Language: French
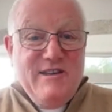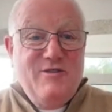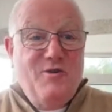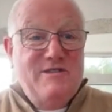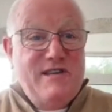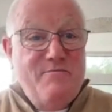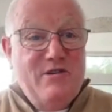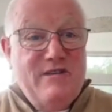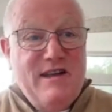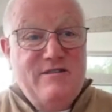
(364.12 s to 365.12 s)
D'autres, c'est
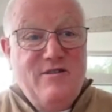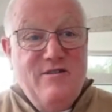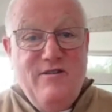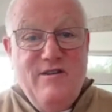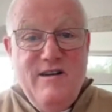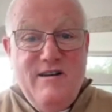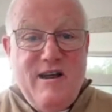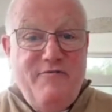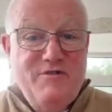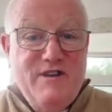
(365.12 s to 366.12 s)
peut-être euh,
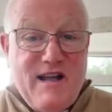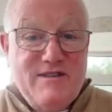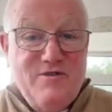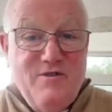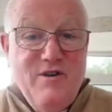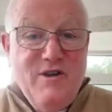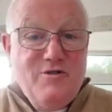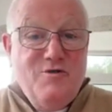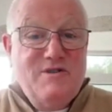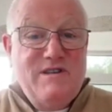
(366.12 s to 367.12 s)
la fornication.
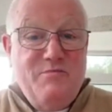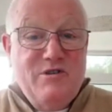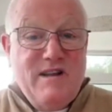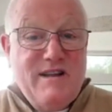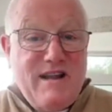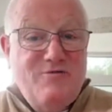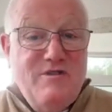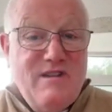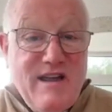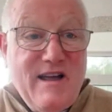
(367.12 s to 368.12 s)
D'autres, c'est peut-être
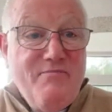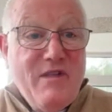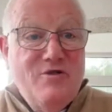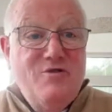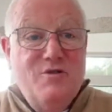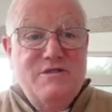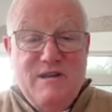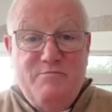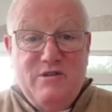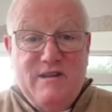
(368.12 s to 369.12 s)
l'adultère. D'autres,
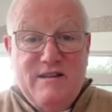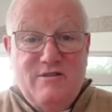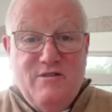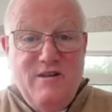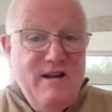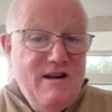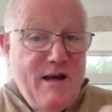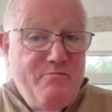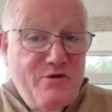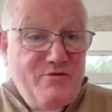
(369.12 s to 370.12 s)
c'est peut-être euh,
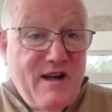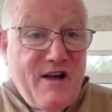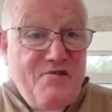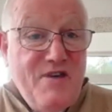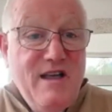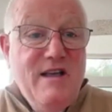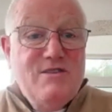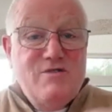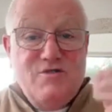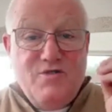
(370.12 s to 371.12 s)
la pornographie.
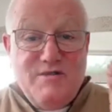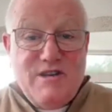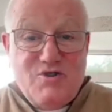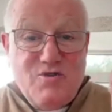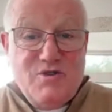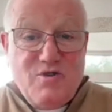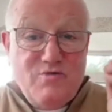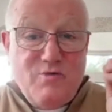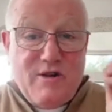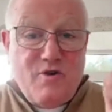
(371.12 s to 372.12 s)
Ce sont des choses qu'on
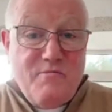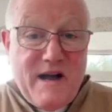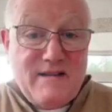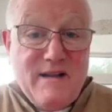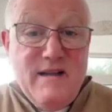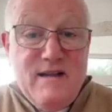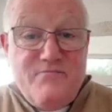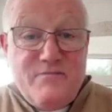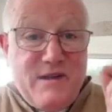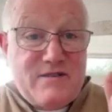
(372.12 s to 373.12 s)
doit combattre
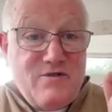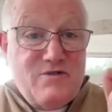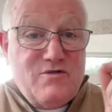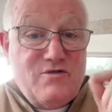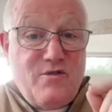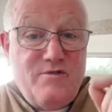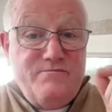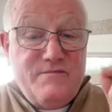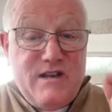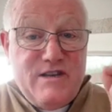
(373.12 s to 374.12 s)
parce que ce sont
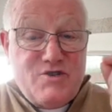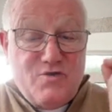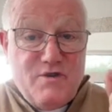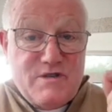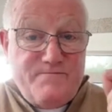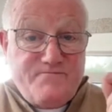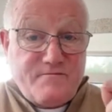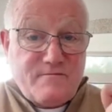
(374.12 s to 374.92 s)
les choses